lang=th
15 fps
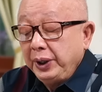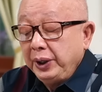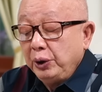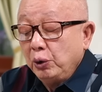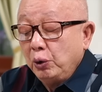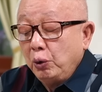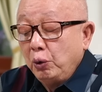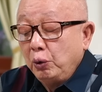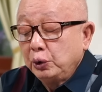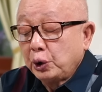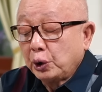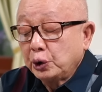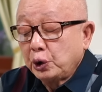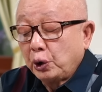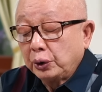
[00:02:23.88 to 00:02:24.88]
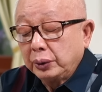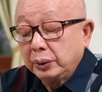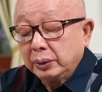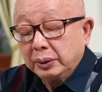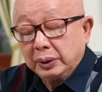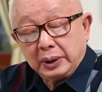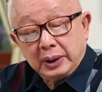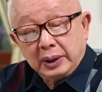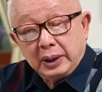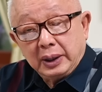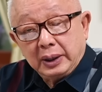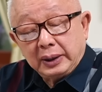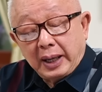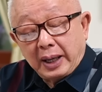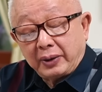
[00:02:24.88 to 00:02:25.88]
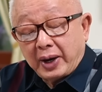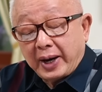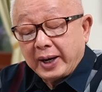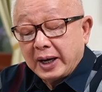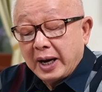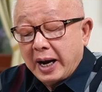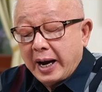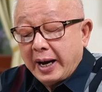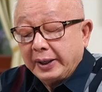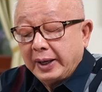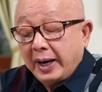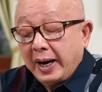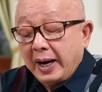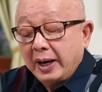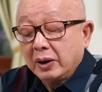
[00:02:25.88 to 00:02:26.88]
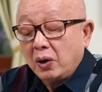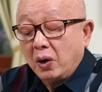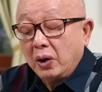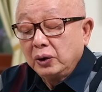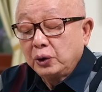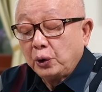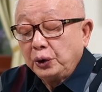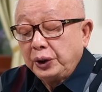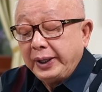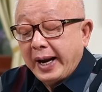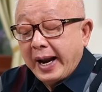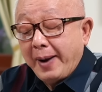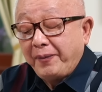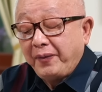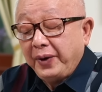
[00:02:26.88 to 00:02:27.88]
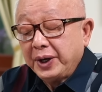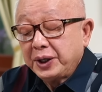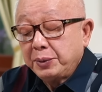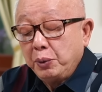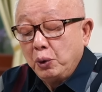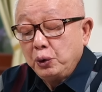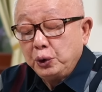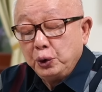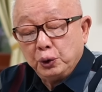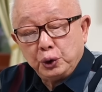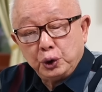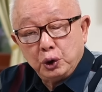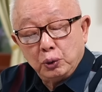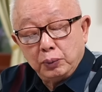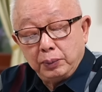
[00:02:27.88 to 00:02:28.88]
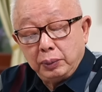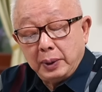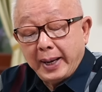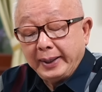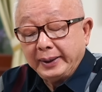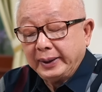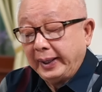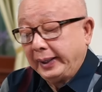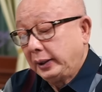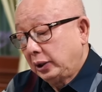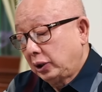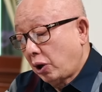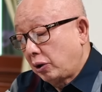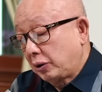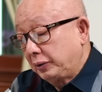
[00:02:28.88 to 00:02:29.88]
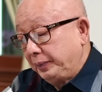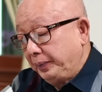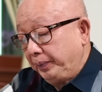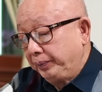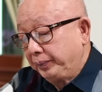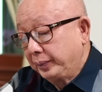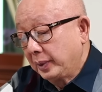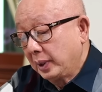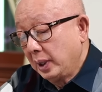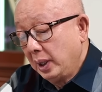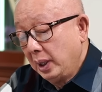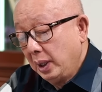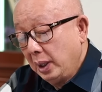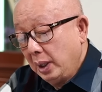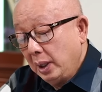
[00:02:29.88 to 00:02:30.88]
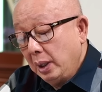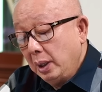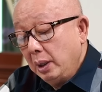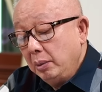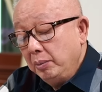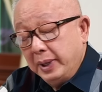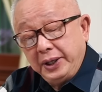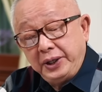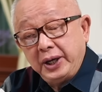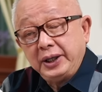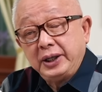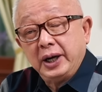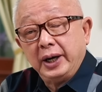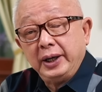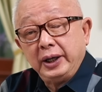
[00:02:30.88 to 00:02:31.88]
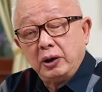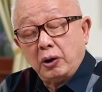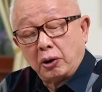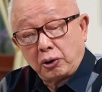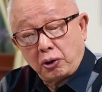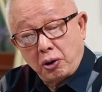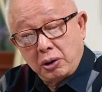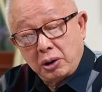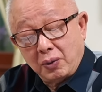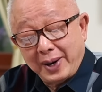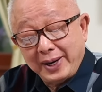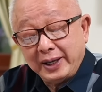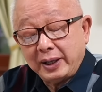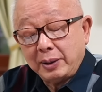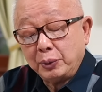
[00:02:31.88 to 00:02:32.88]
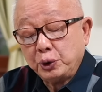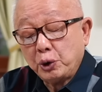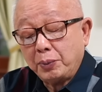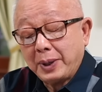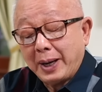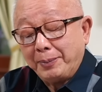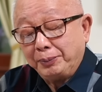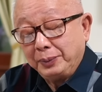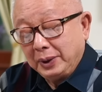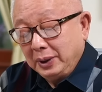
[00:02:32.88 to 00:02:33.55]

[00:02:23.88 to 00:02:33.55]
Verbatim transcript: ที่ดูสดๆทางรายการนะฮะของสนธิแอป Facebook YouTube และ TikTok เหมือนเช่นเคยที่ขอร้องเอาไว้นะท่านผู้ชมครับ